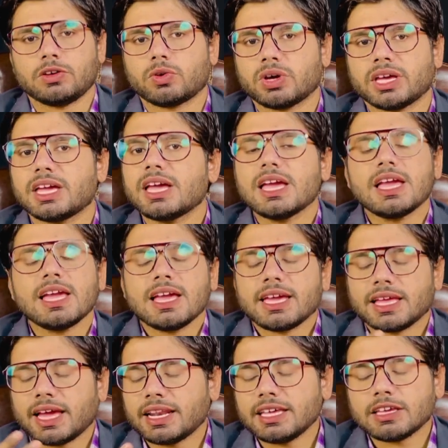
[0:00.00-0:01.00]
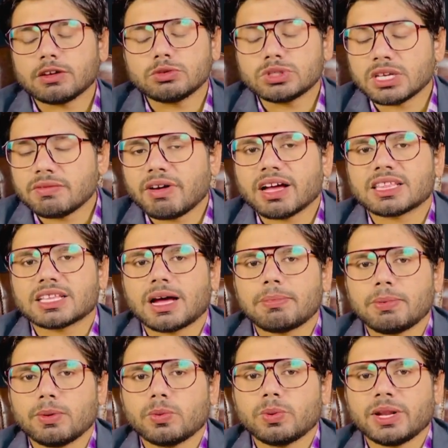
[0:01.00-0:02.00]
होगी यानी कि उसी वक्त
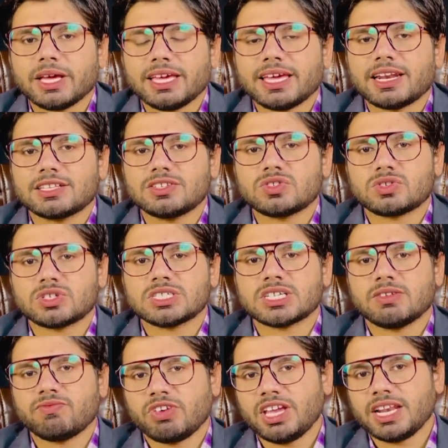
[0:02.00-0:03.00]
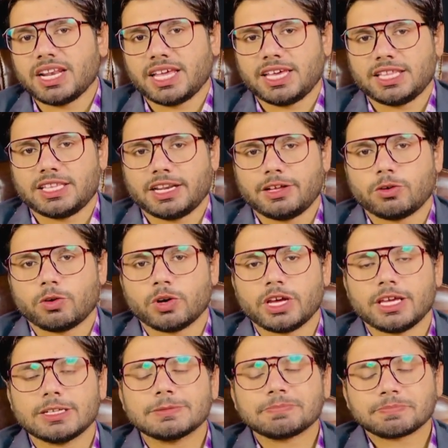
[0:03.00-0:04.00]
आप लोगों ने ये रजिस्ट्रेशन फी नहीं देनी
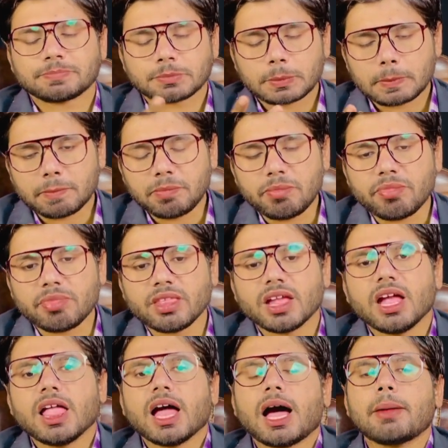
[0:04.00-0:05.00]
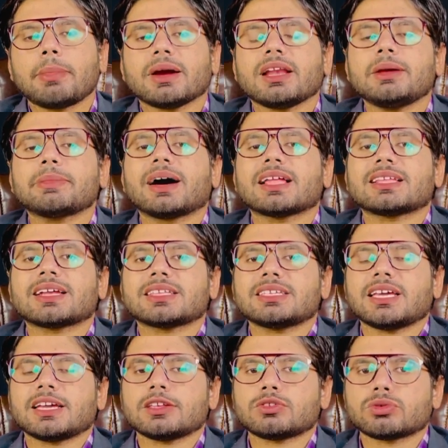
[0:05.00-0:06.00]
होगी अब अगली बात आती
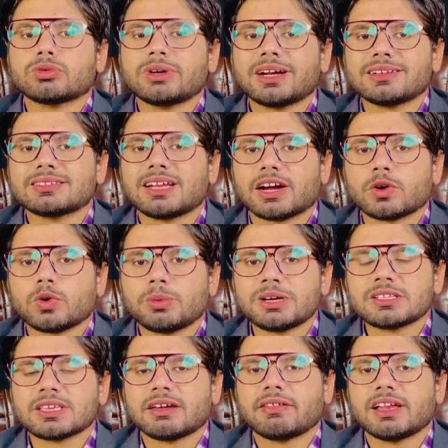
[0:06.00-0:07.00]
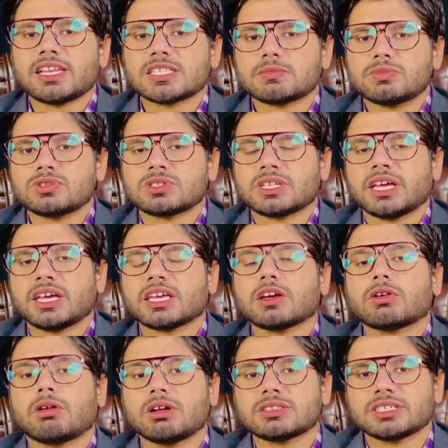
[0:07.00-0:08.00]
है कि स्टूडेंट्स डॉक्यूमेंट्स के हवाले से पूछते हैं कि
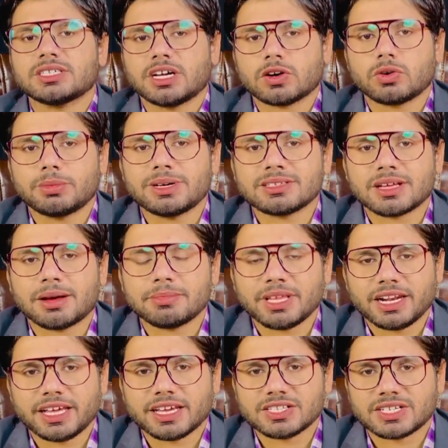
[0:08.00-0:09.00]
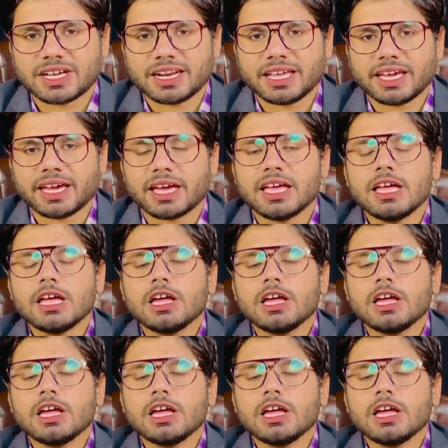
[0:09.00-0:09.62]
कौन से डॉक्यूमेंट्स हमने लेके जाने हैं